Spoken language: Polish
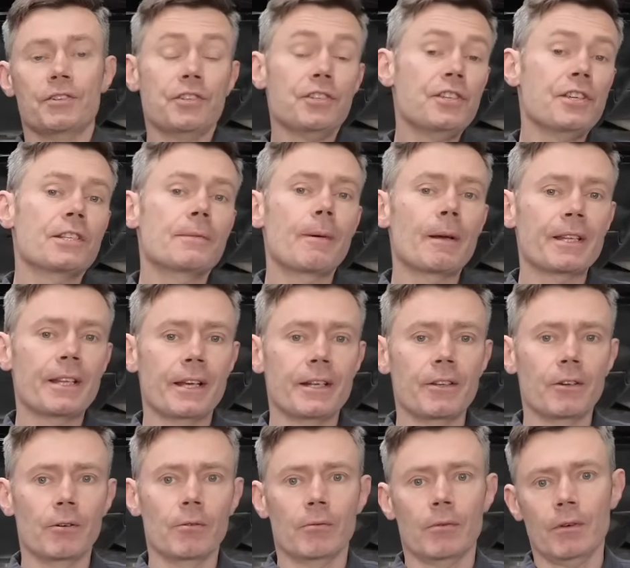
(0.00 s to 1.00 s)
E, życie z
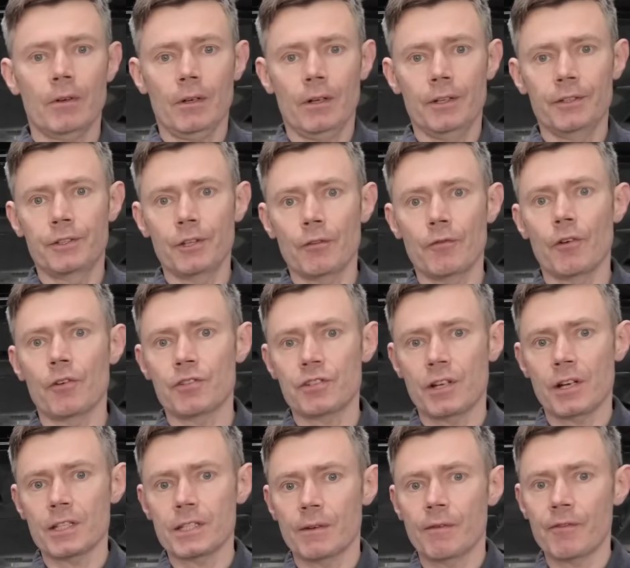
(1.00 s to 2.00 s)
baterią
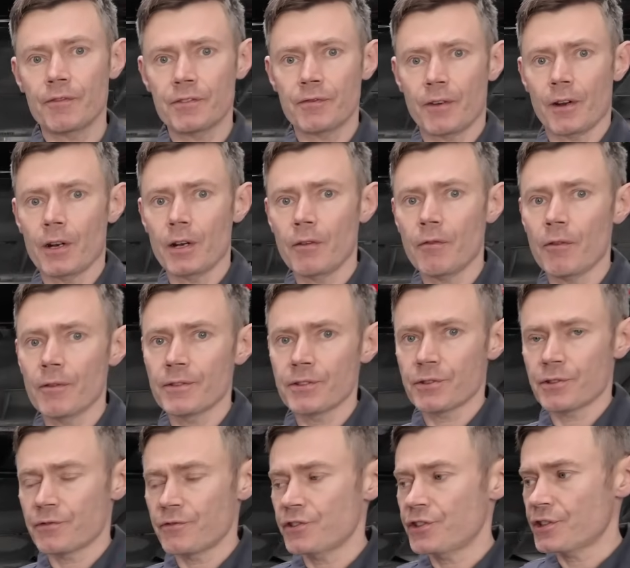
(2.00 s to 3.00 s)
litowo-żelazowo-fosforanową jest
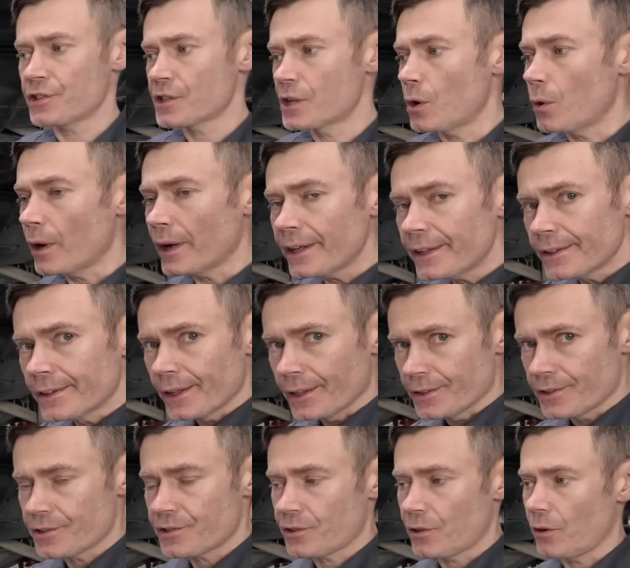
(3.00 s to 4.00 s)
oczywiście zgoła inne
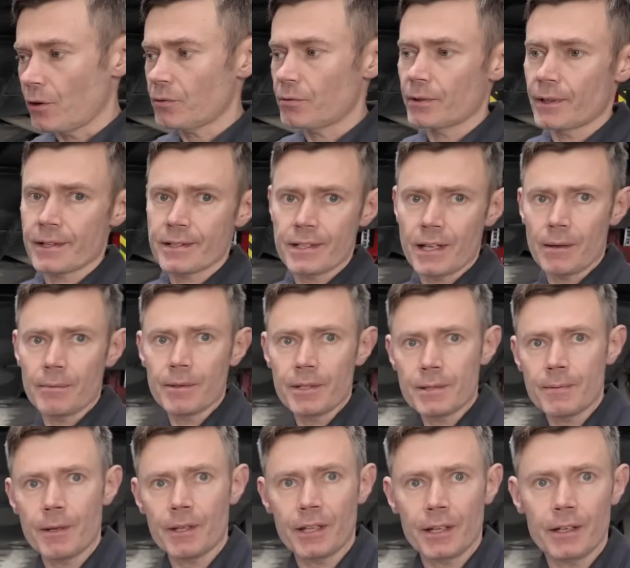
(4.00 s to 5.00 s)
niż to, które znamy
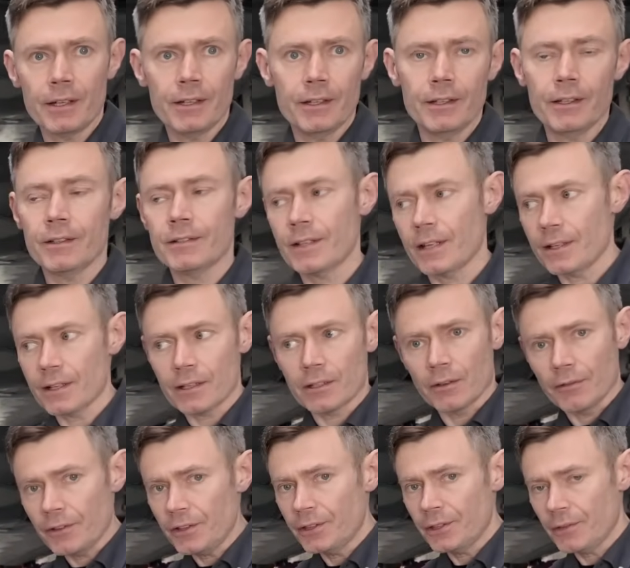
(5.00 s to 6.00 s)
z baterii
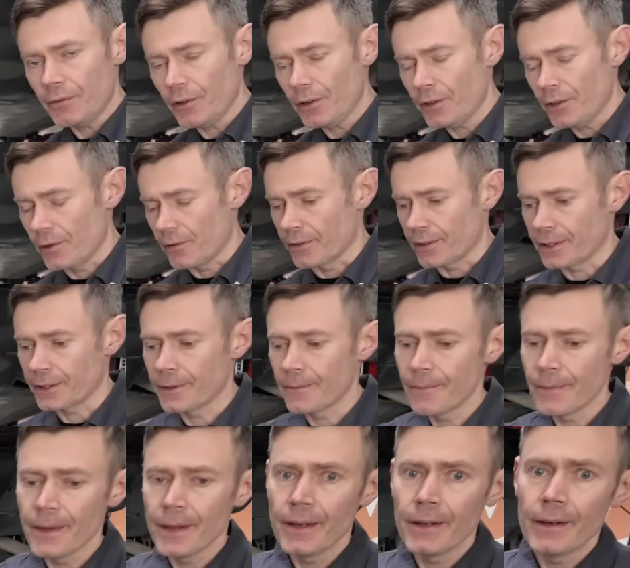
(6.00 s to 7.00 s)
standardowych litowo-jonowych.
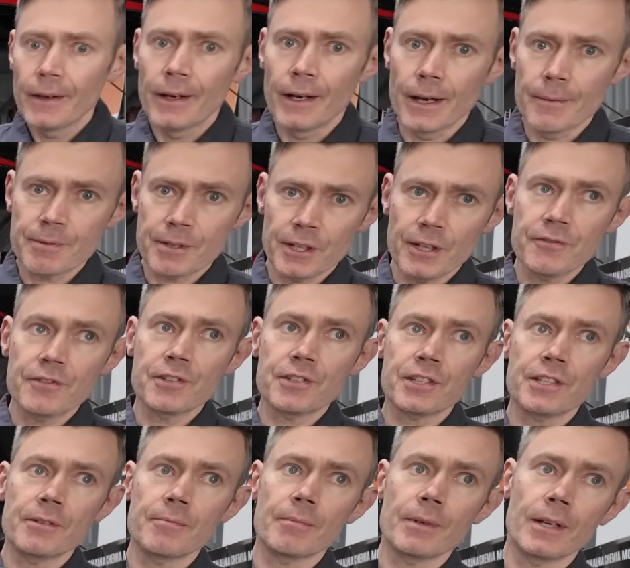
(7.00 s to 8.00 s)
E, przede
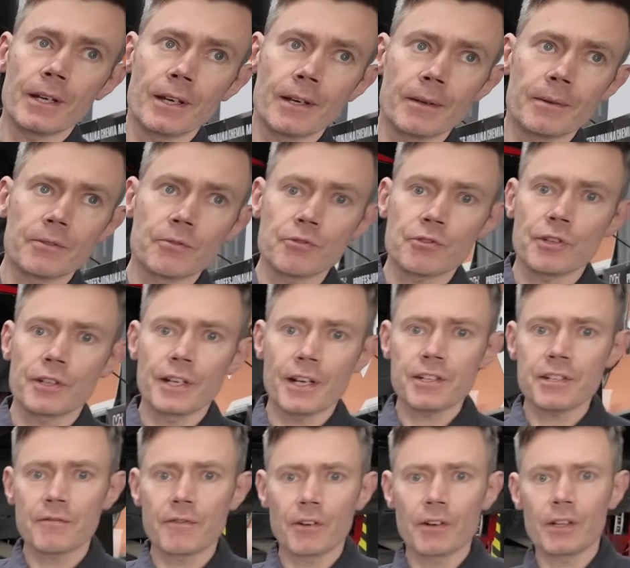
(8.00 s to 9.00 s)
wszystkim e, dużo
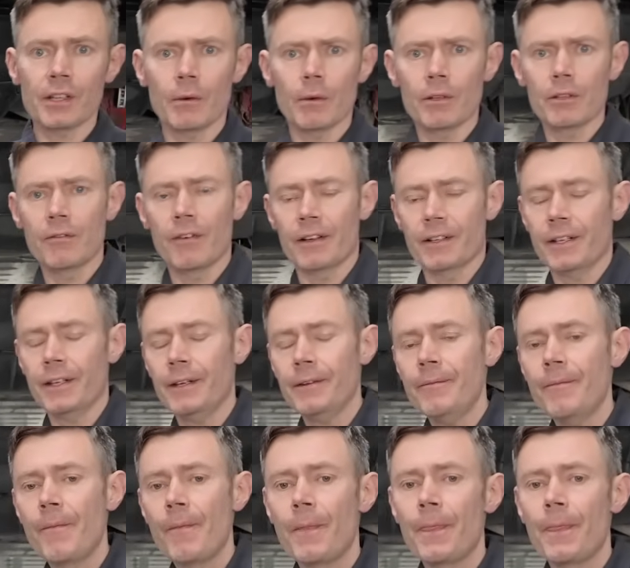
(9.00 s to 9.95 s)
inaczej wygląda ładowanie.